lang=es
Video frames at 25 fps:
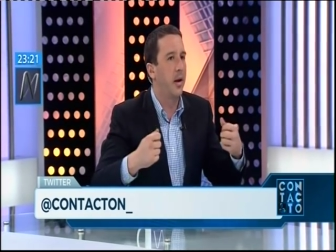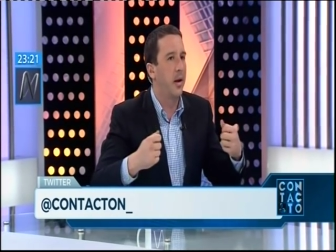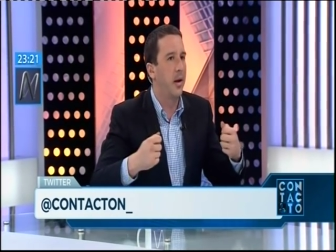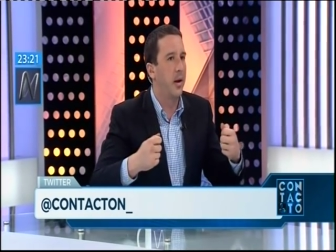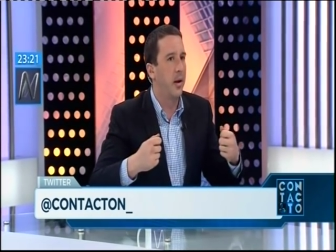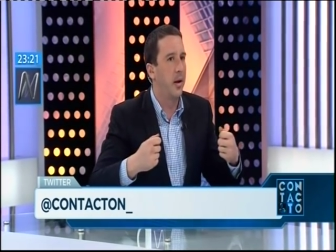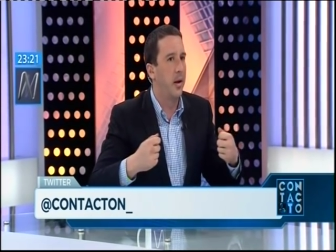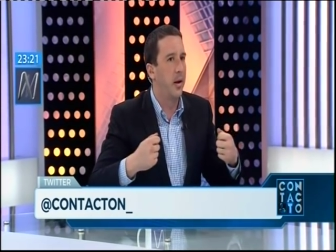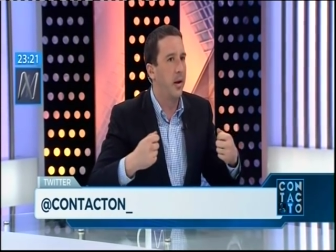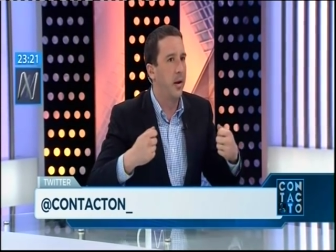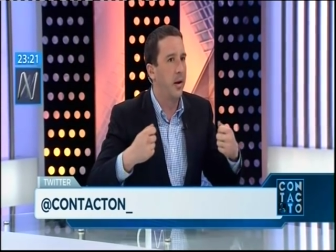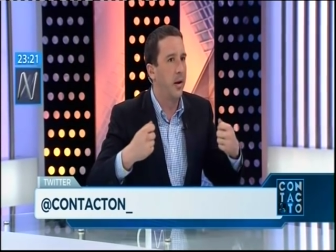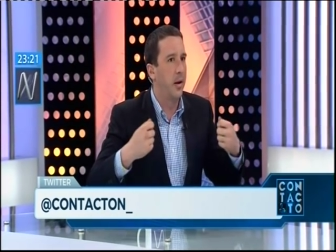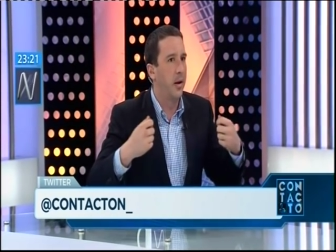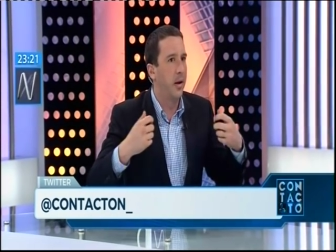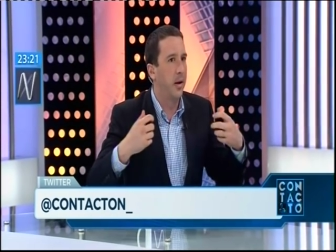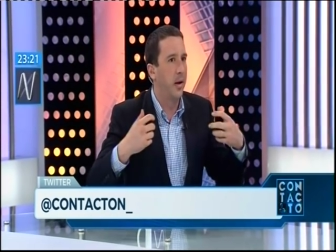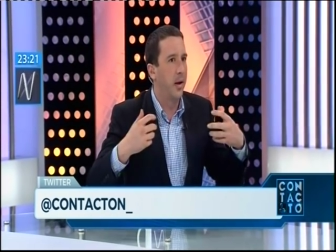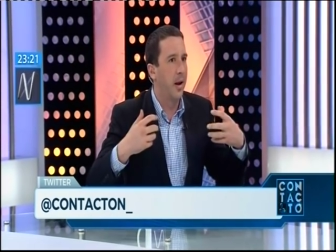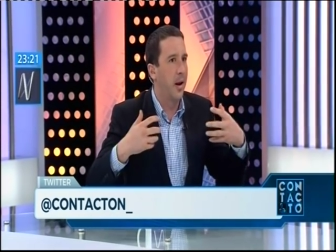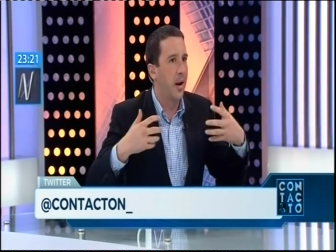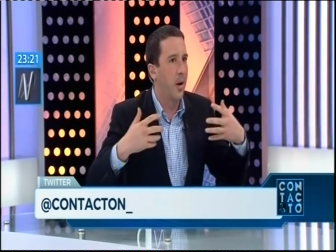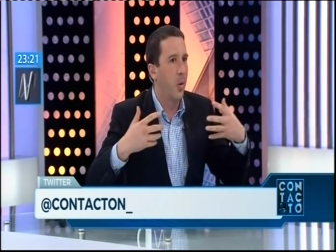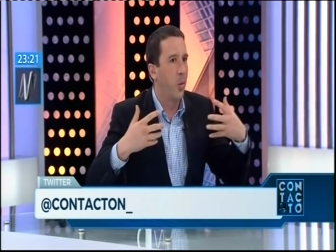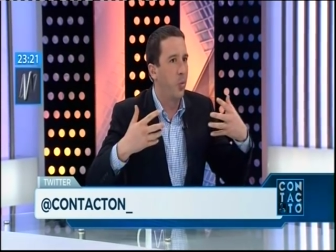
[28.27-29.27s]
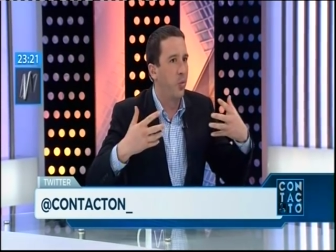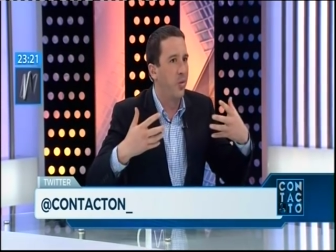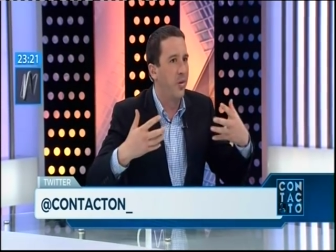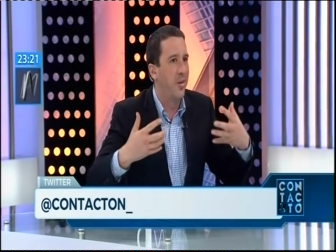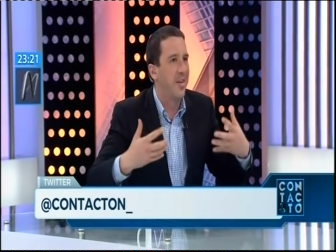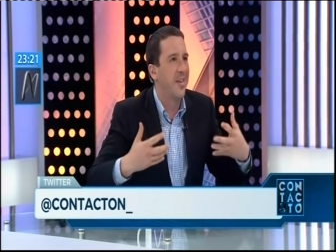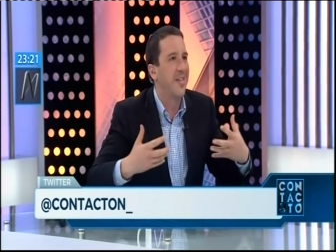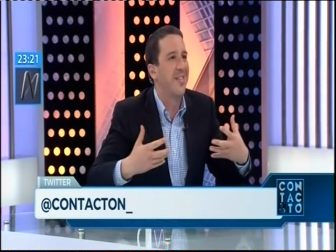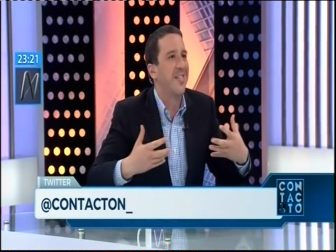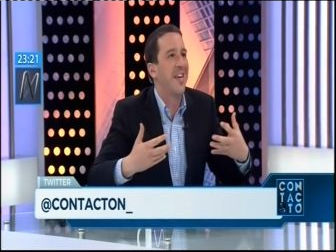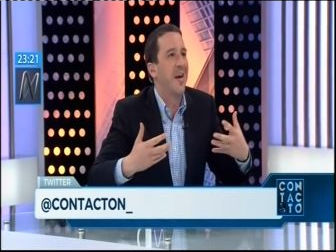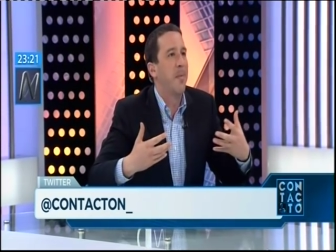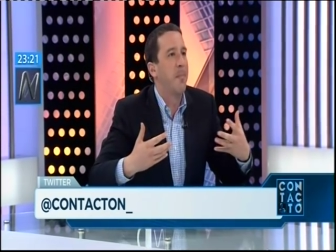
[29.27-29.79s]
eh, que la
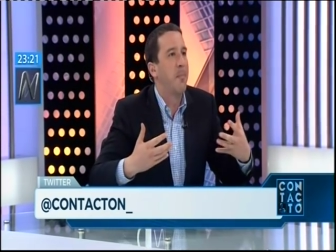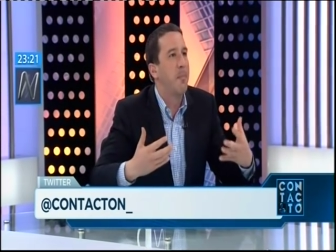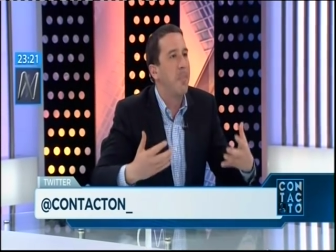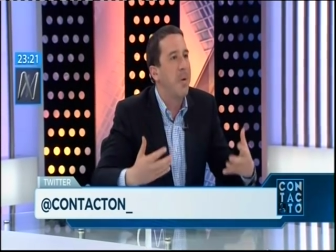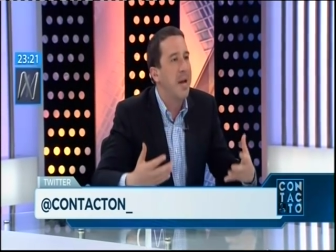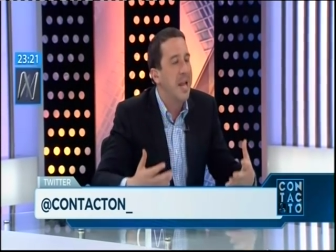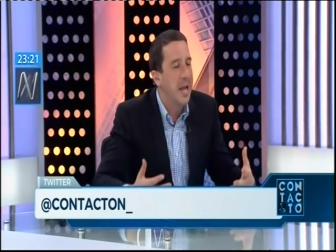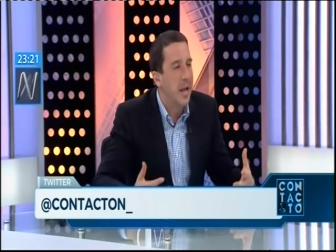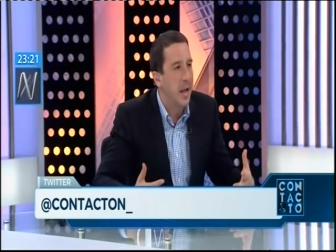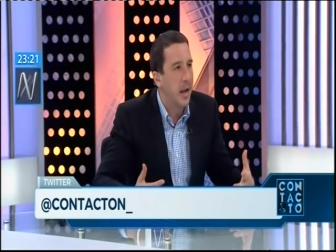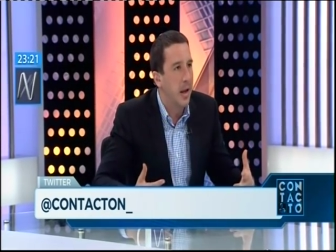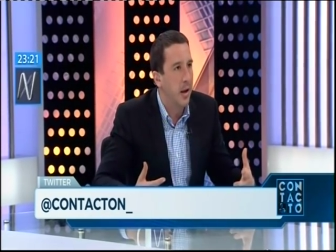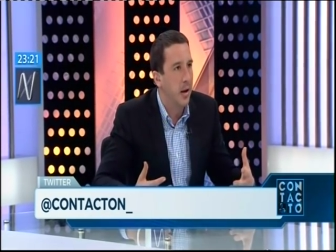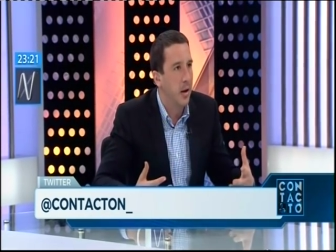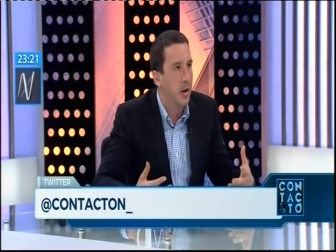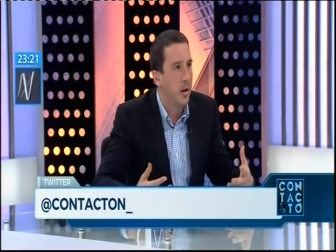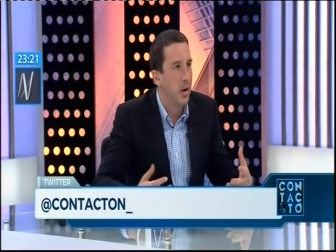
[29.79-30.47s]
justicia se aplique.